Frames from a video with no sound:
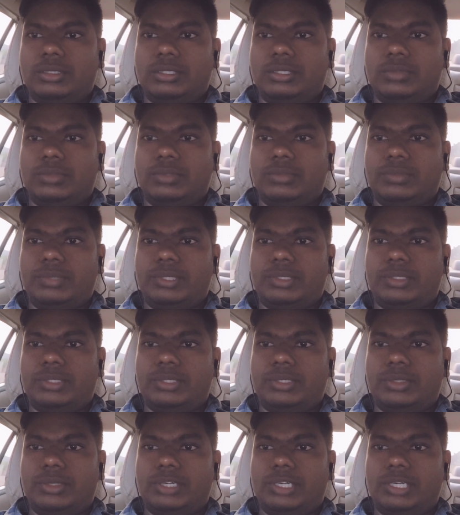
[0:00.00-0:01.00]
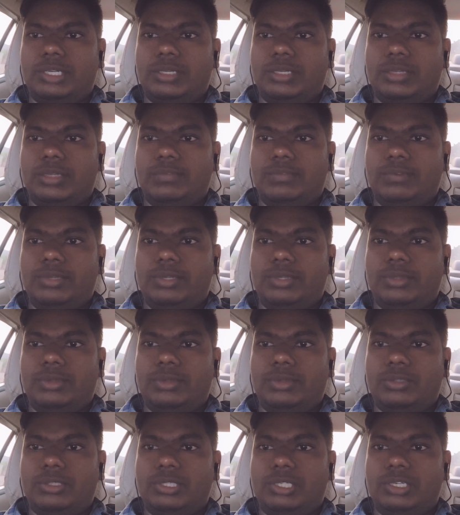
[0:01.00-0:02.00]
సెవెన్ పర్సెంట్ కానీ
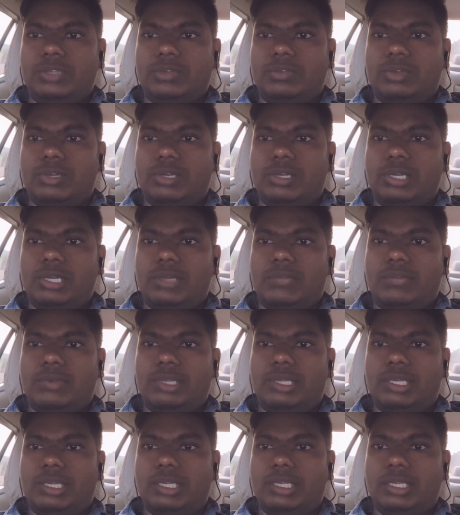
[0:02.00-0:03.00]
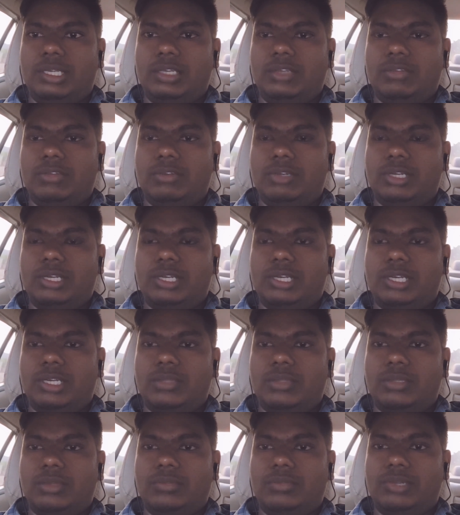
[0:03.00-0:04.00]
ఎఫ్డీతో ఈక్వల్గా ఎఫ్డీకి ఈక్వల్గా
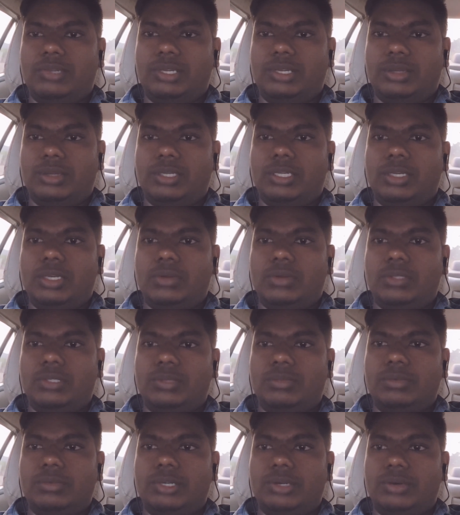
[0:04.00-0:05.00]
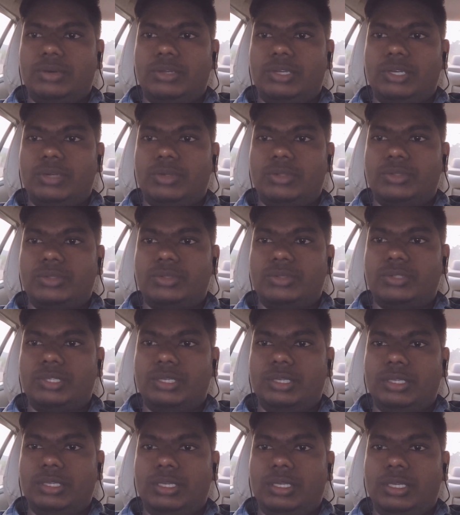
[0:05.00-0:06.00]
రాదు ఎఫ్డీకి కొంచెం డౌన్గా
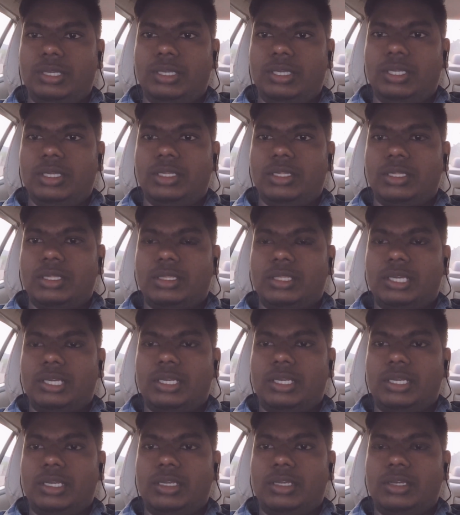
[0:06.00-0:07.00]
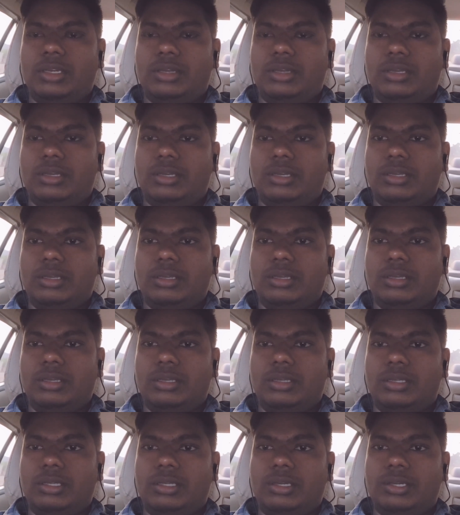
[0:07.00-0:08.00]
వస్తుంది దాన్ని
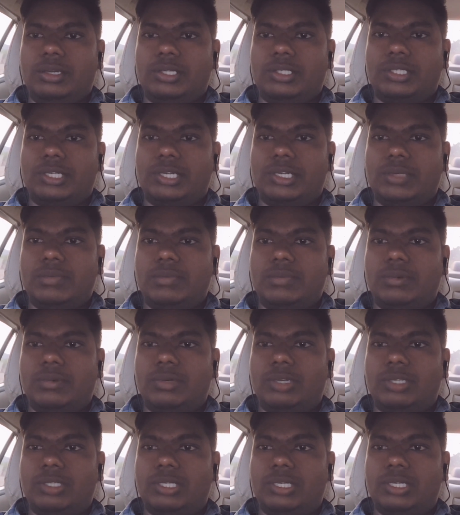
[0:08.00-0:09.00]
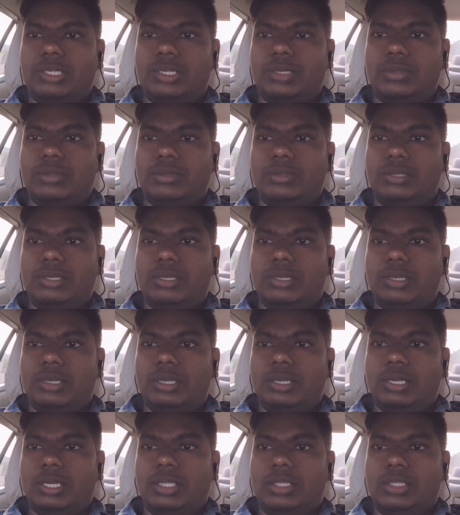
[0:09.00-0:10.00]
ఇంట్రెస్ట్ అన్నారు బోనస్ అంటారు
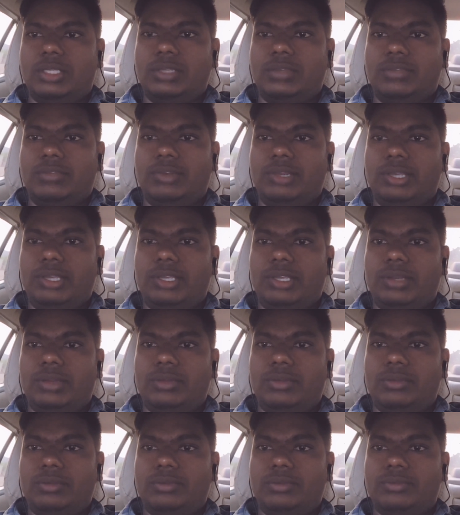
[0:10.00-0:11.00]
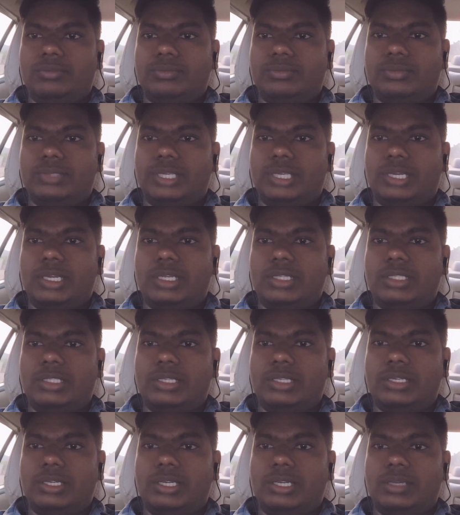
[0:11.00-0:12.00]
అది ఎవ్రీ ఇయర్
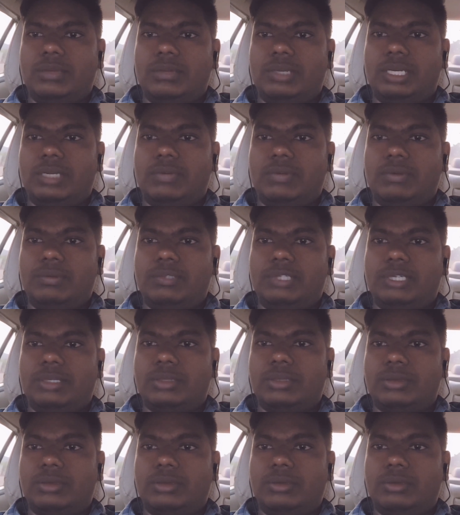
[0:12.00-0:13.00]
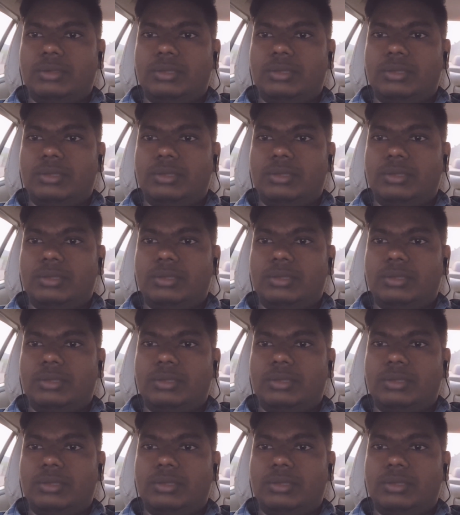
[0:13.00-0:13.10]
ఎల్ఐసి ఇండియా వాళ్ళ వెబ్సైట్లో